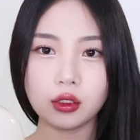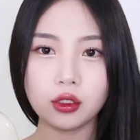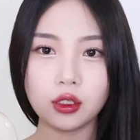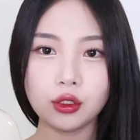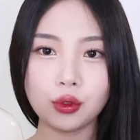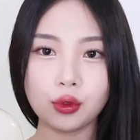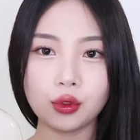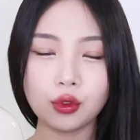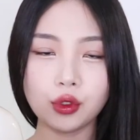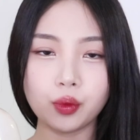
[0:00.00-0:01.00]
그래서
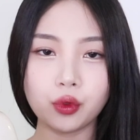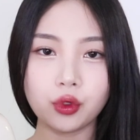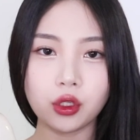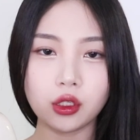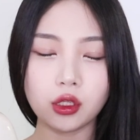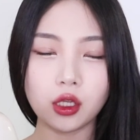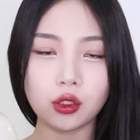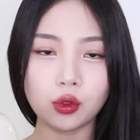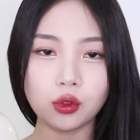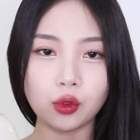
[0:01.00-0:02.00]
그런지
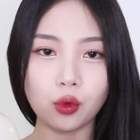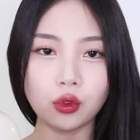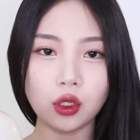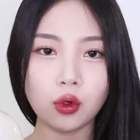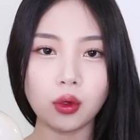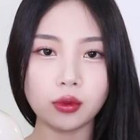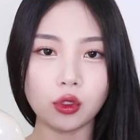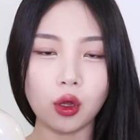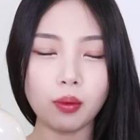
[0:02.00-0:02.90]
모르겠는데 저는 이거 사용하면서